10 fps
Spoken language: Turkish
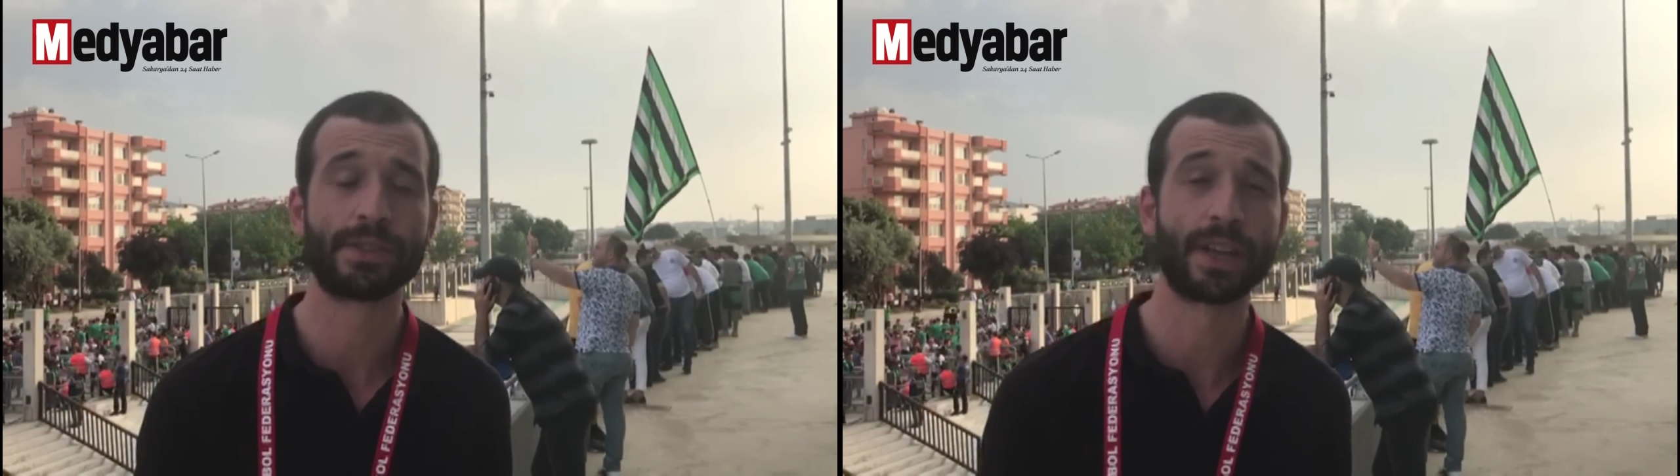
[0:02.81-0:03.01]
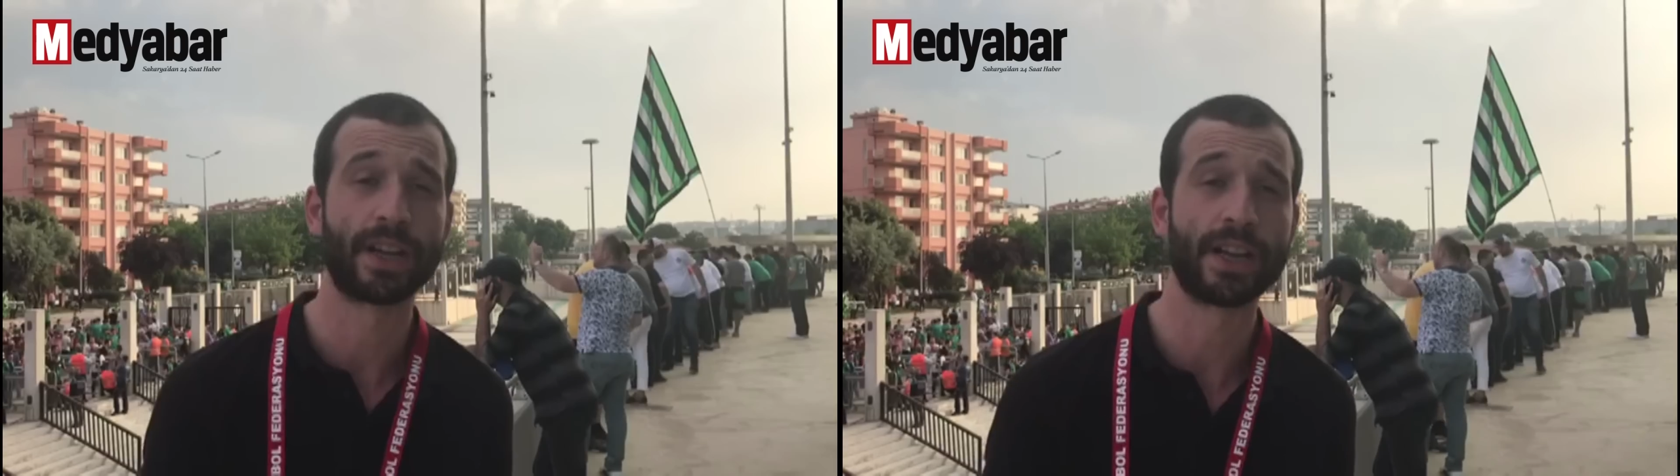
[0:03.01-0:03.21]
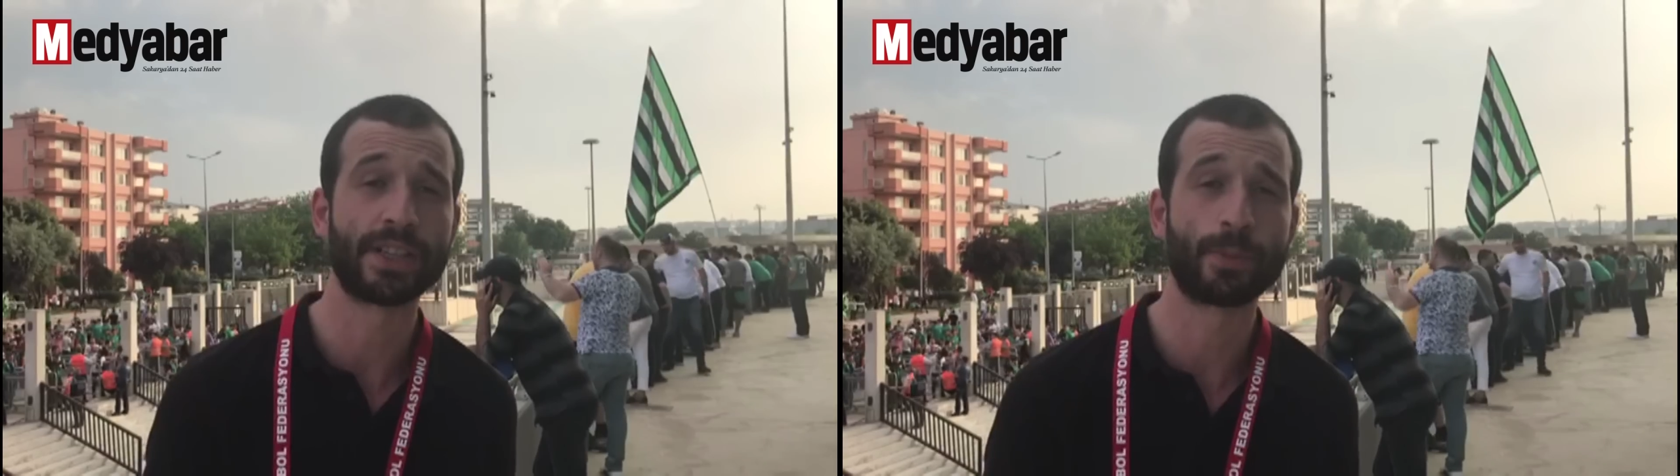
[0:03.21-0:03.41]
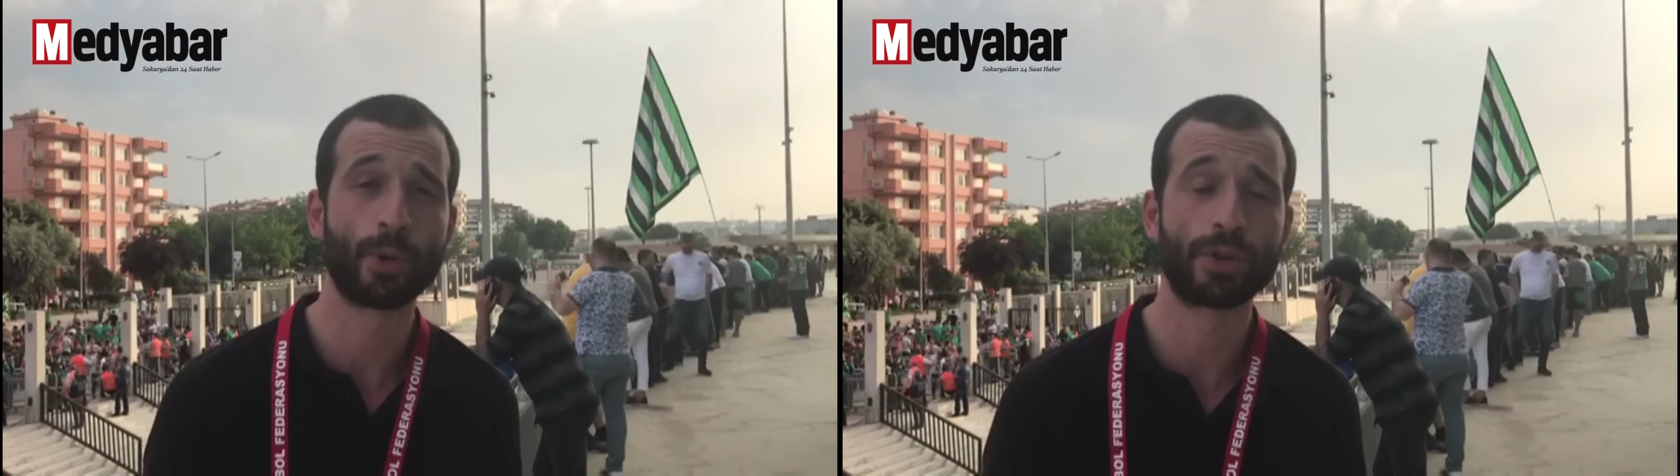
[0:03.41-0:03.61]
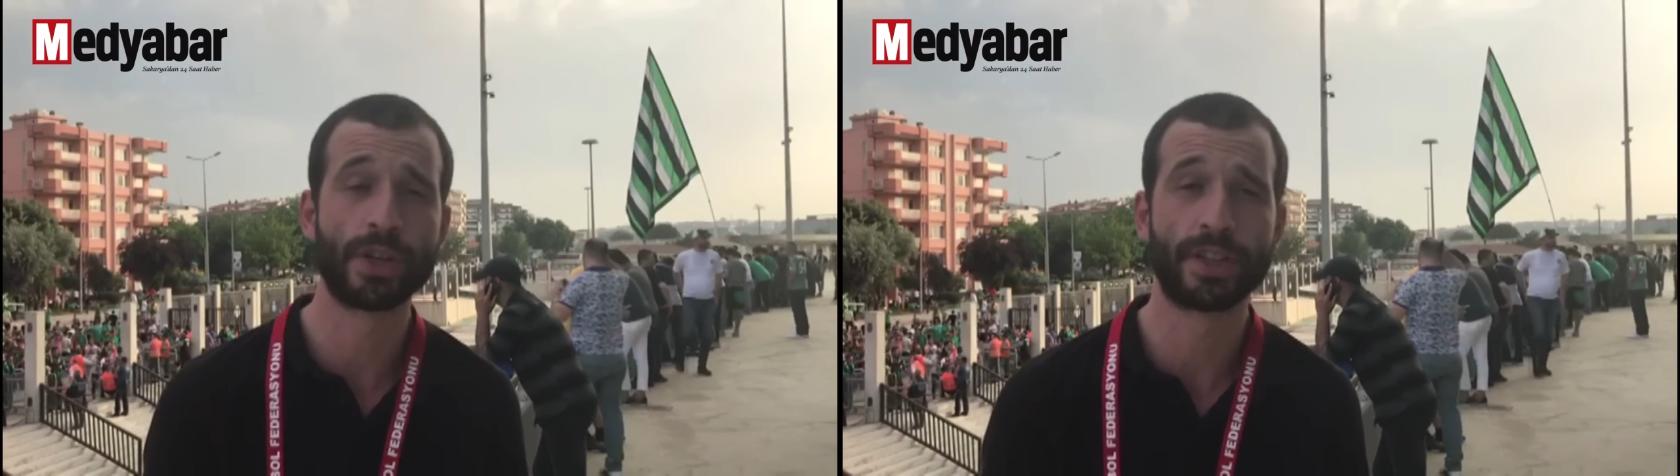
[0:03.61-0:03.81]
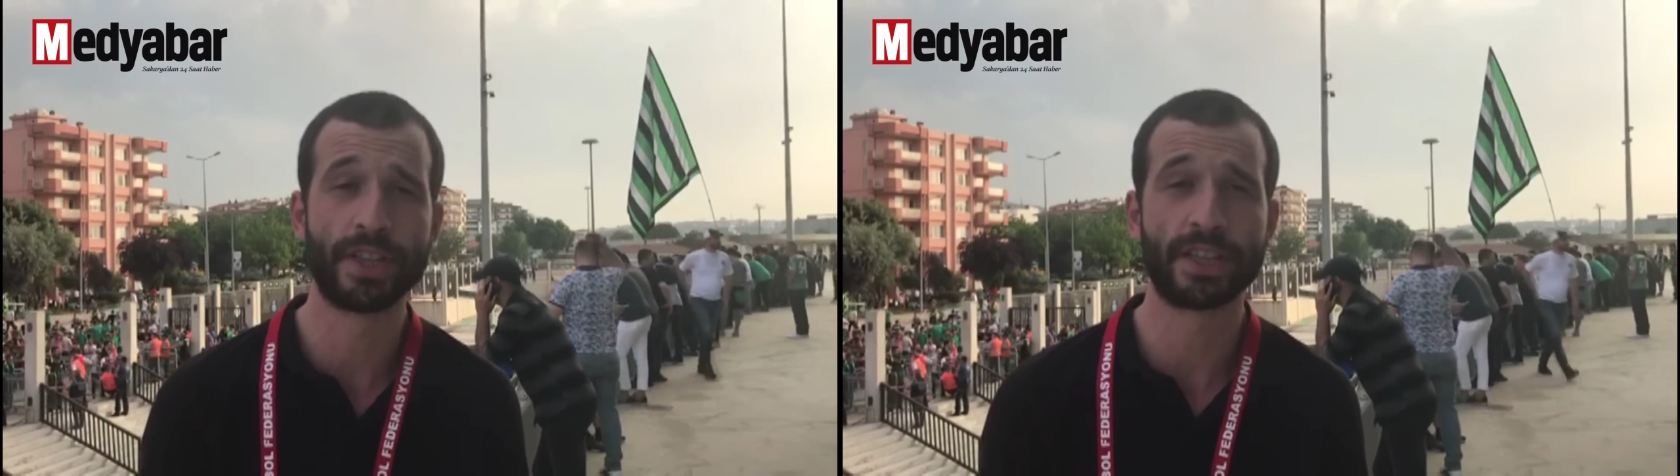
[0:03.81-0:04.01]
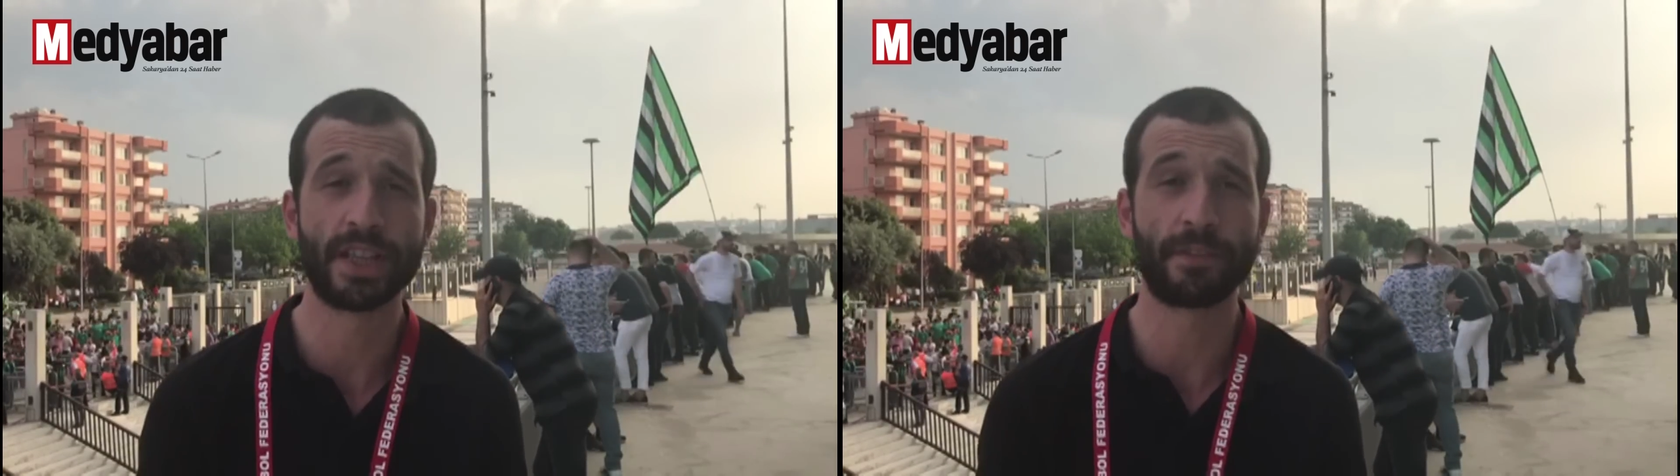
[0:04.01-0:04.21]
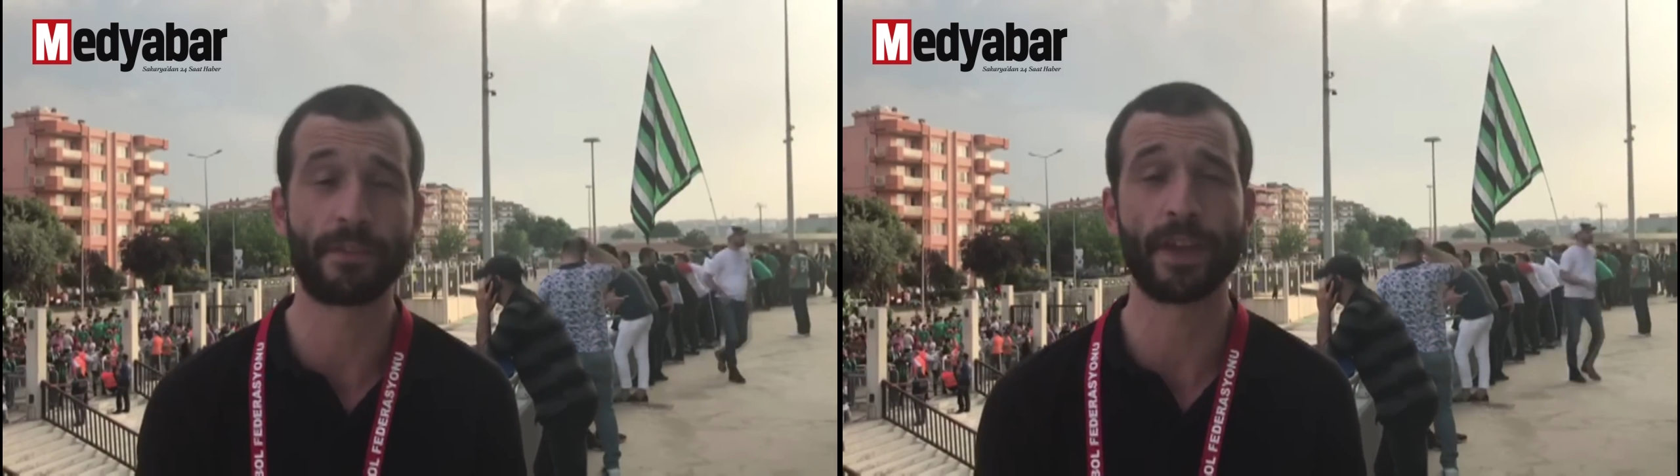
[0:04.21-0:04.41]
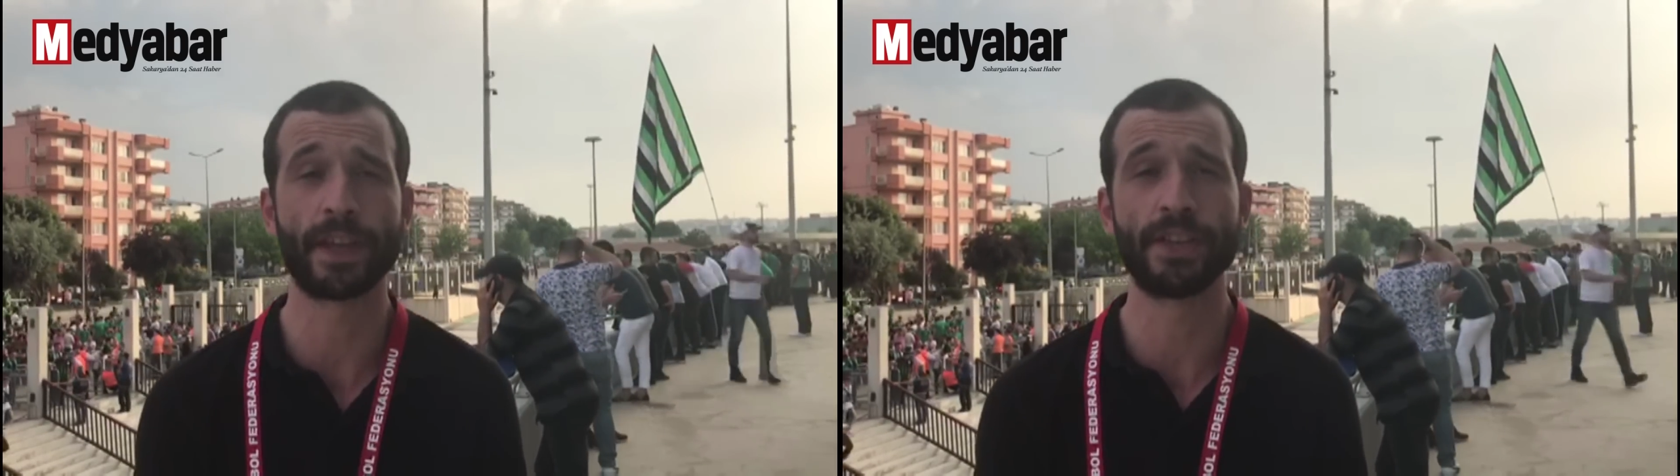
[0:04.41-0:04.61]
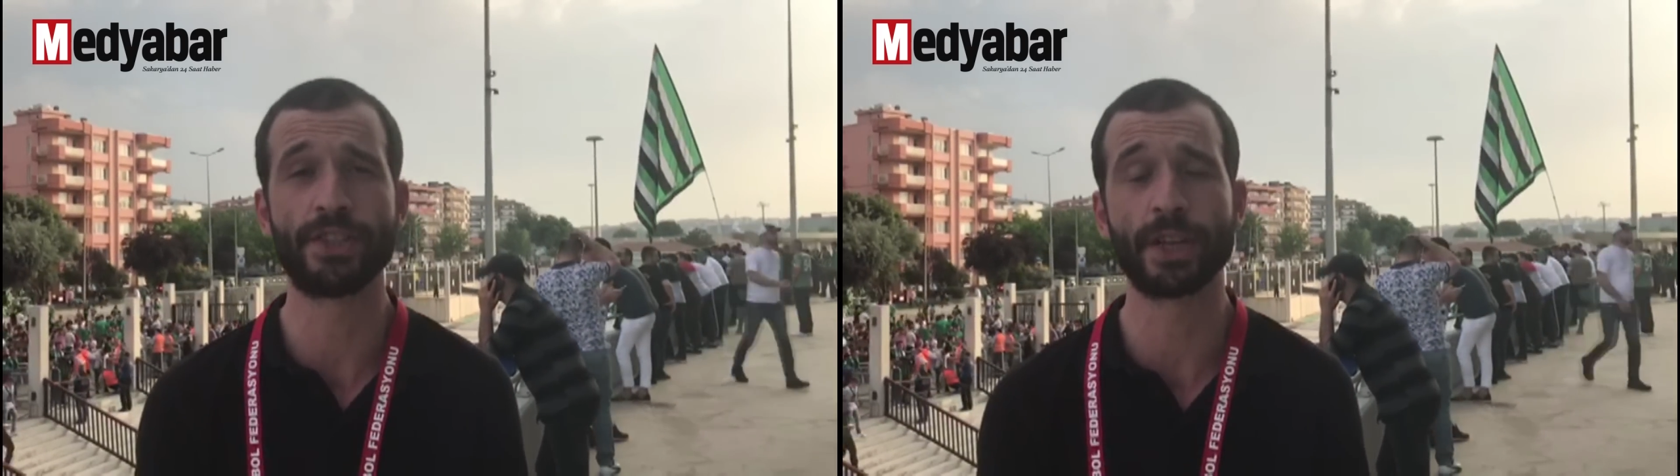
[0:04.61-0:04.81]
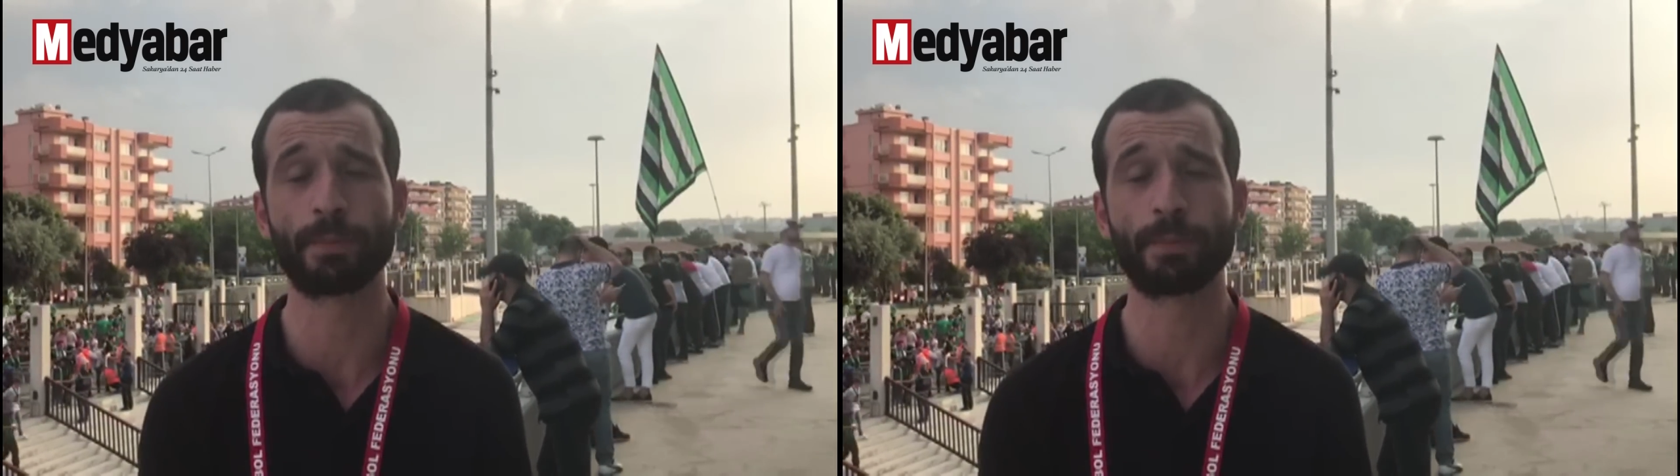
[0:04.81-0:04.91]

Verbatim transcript: Sakarya Spor'un kritik TPP 2.